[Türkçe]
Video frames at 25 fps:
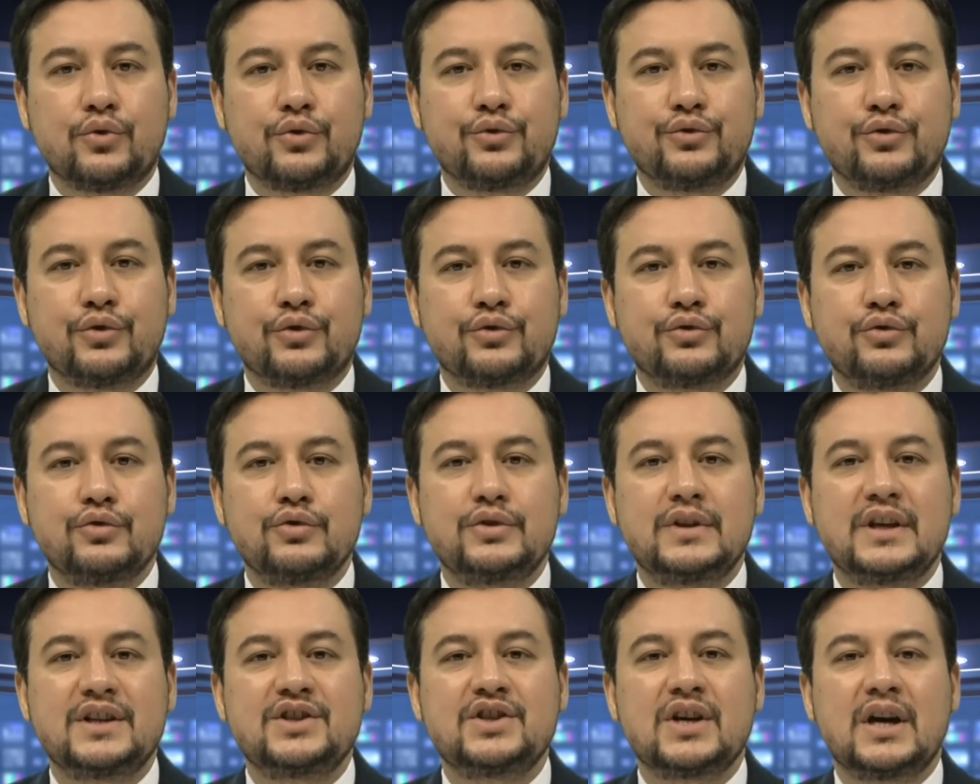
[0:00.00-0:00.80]

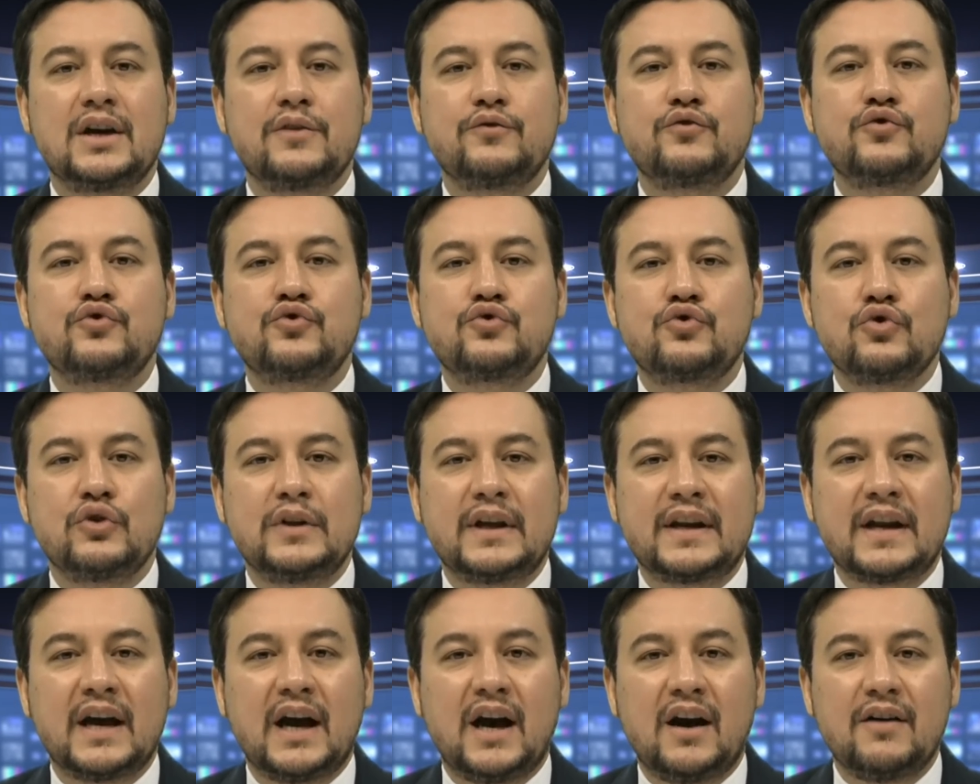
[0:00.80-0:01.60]
oynuyordu.
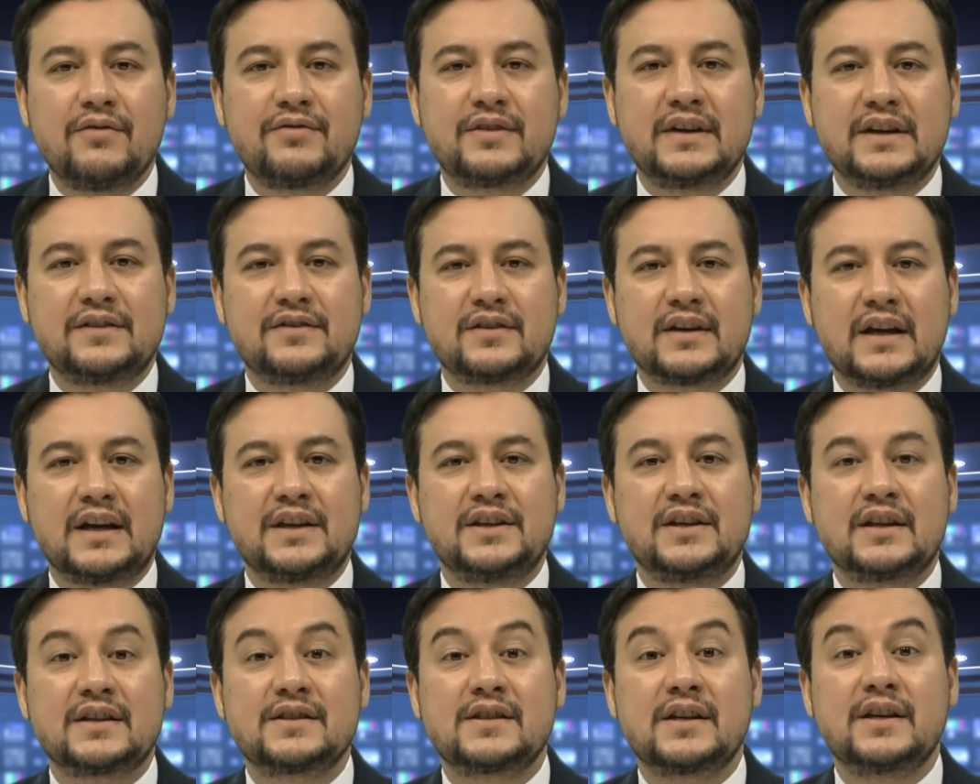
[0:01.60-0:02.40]
Tecavüzcülere af
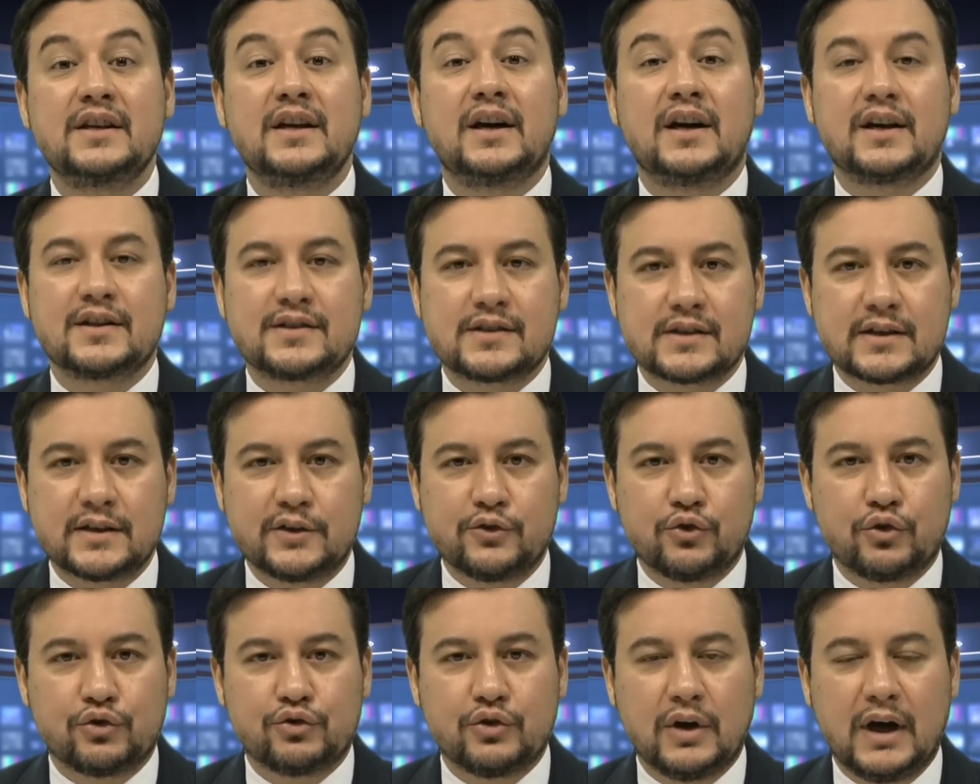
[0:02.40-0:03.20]
getiren yasayı
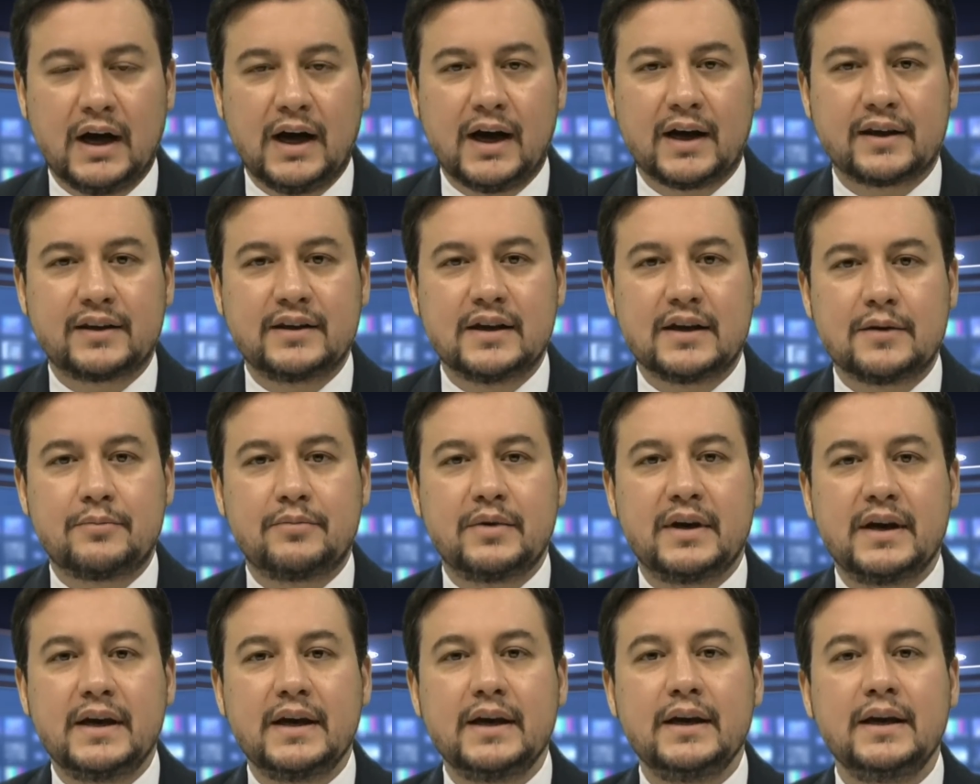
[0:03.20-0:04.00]
hazırlıyordu
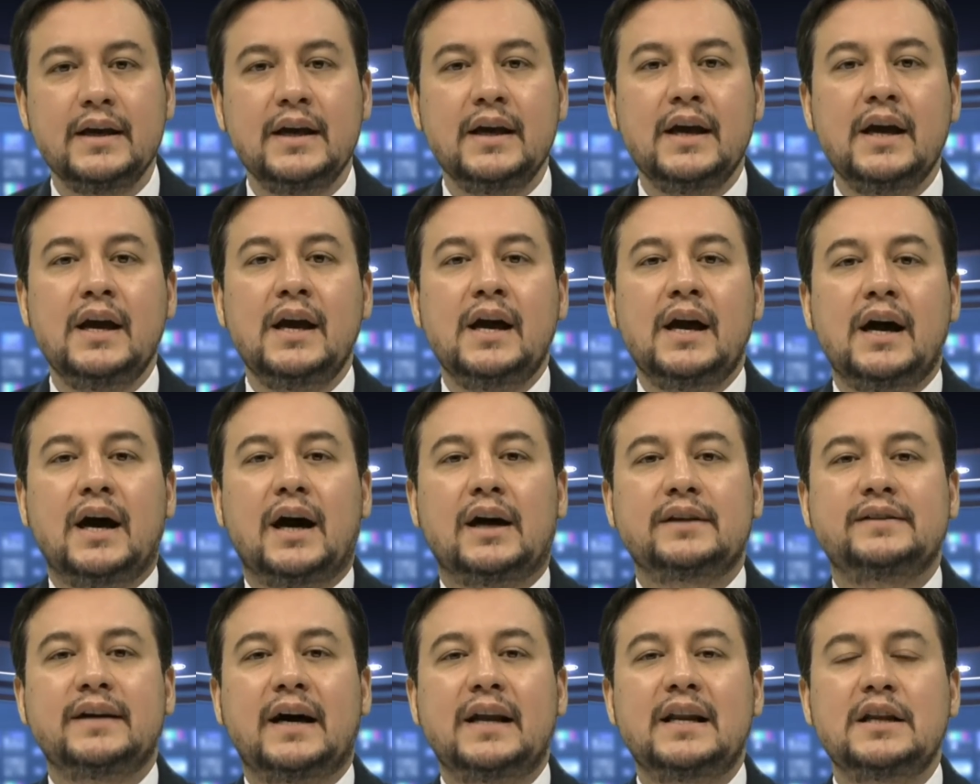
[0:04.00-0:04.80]
AKP.
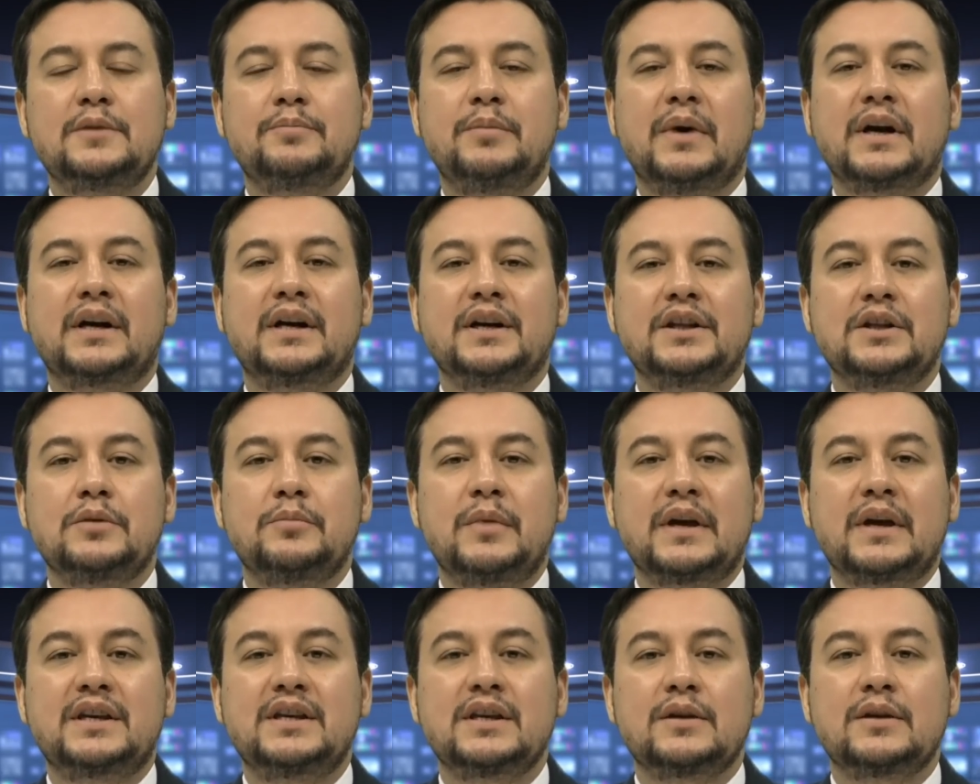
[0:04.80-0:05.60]
Adalet
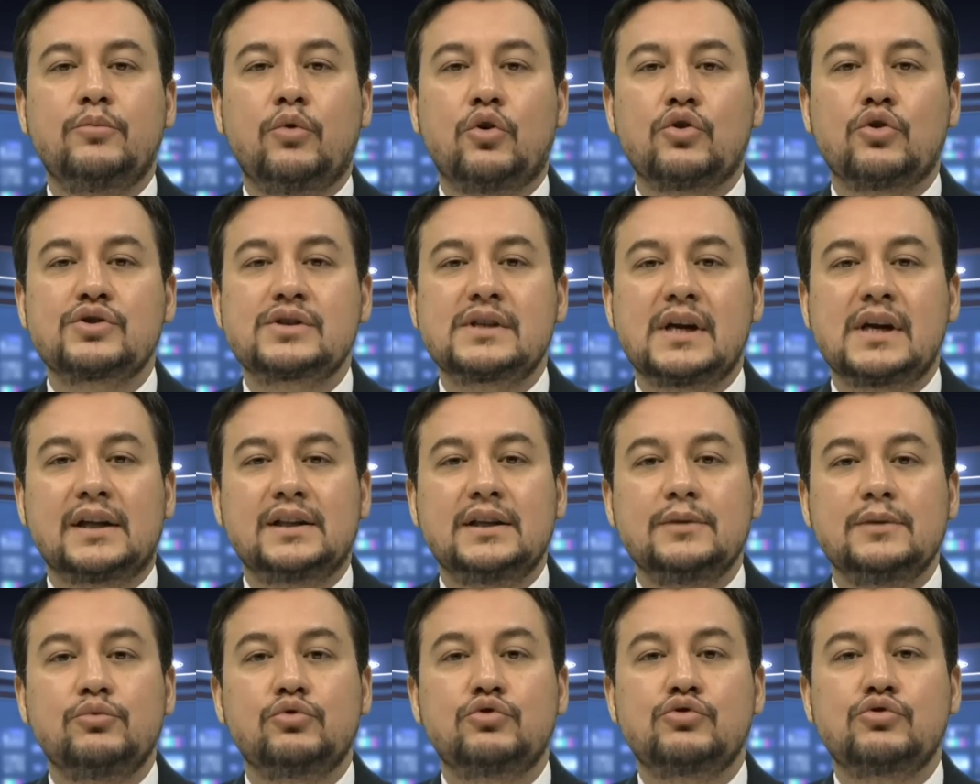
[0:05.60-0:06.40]
Bakanı Bekir
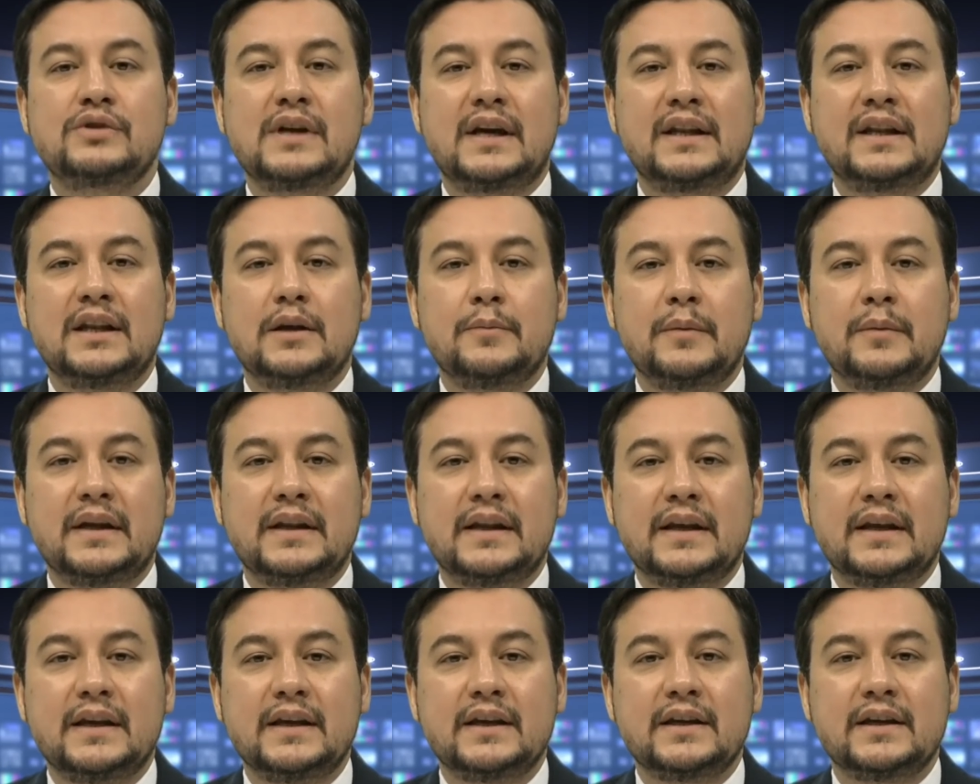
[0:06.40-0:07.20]
Bozdağ da bu
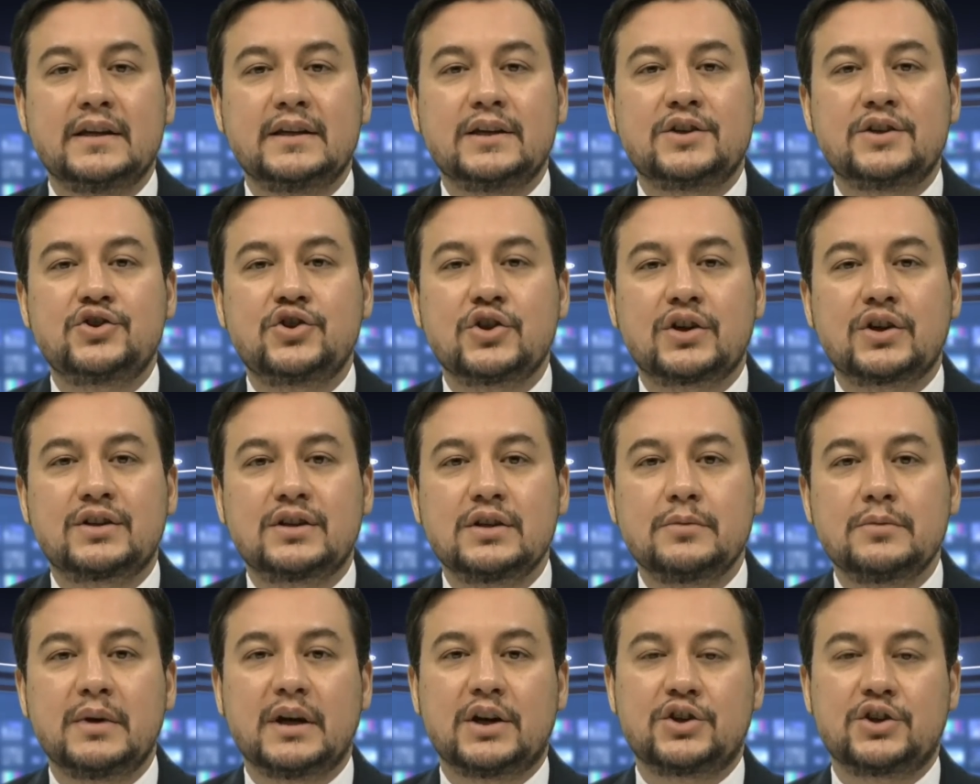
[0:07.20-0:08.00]
düzenlemeyle ilgili
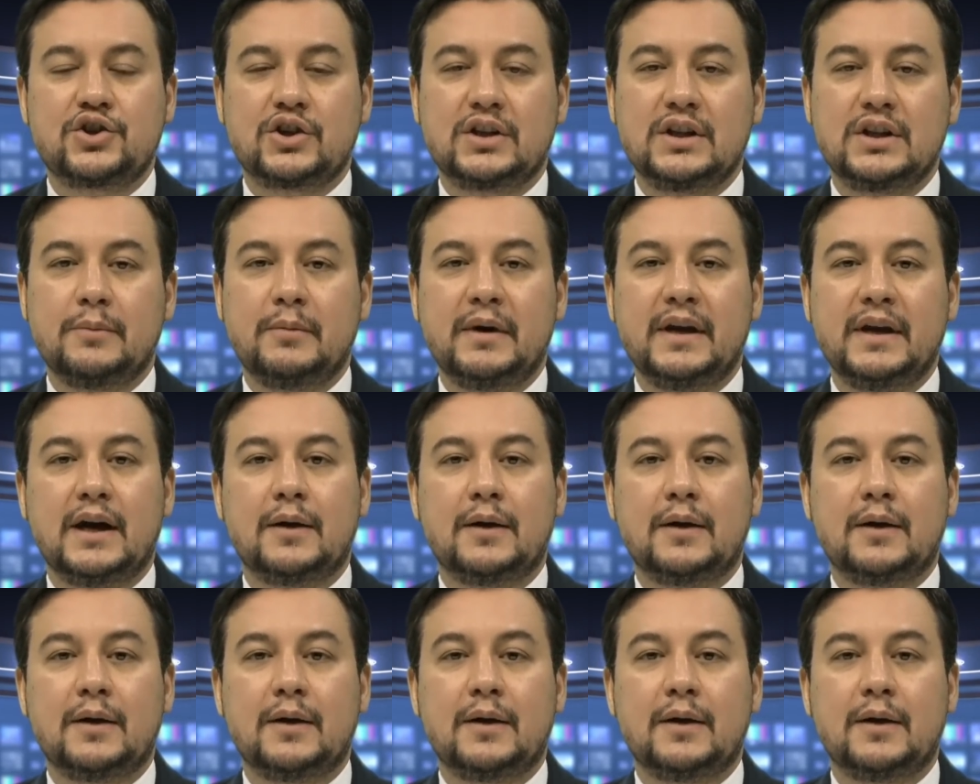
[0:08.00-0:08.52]
çıktı bir açıklama